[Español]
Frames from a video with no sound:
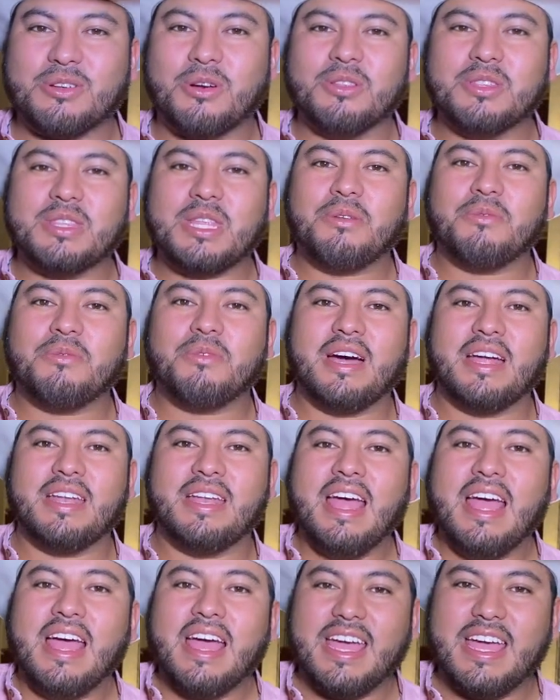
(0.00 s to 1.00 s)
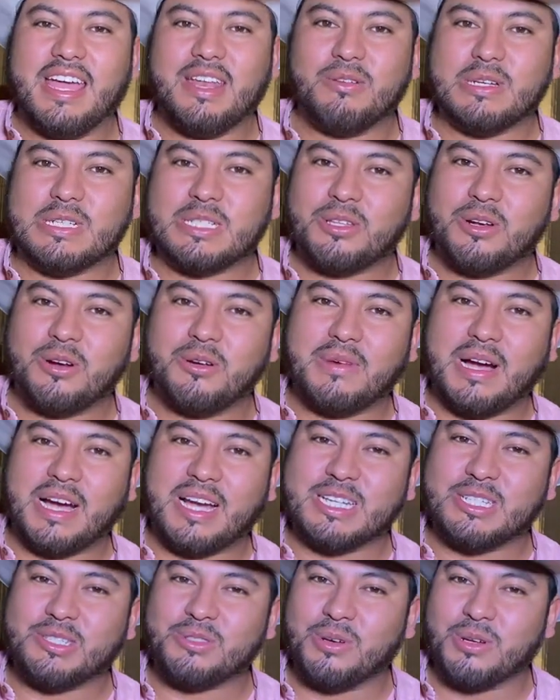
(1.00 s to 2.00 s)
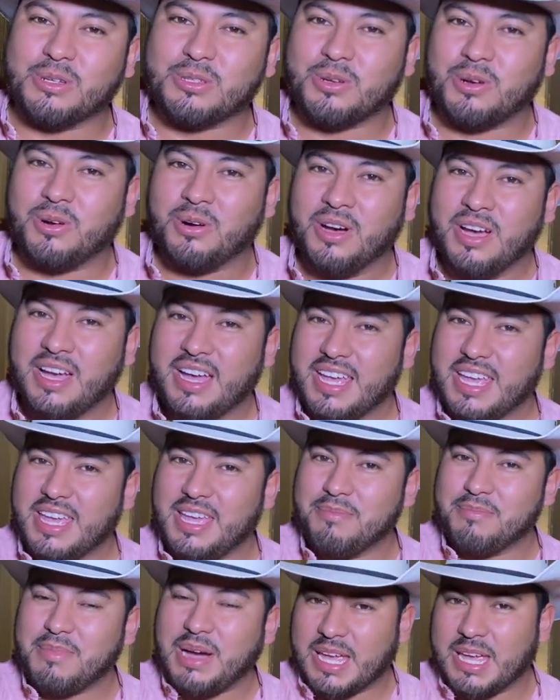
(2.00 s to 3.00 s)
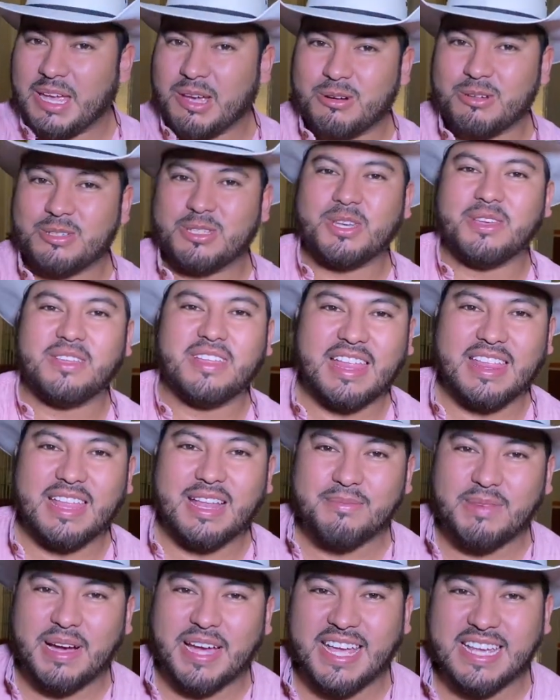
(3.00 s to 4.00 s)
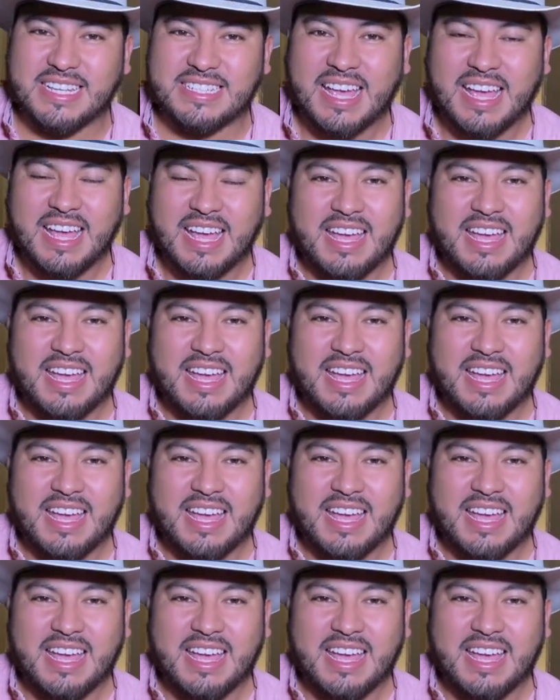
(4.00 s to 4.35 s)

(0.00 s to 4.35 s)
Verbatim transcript: continúan en nuestro majestuoso y mágico Ciudad del Maíz.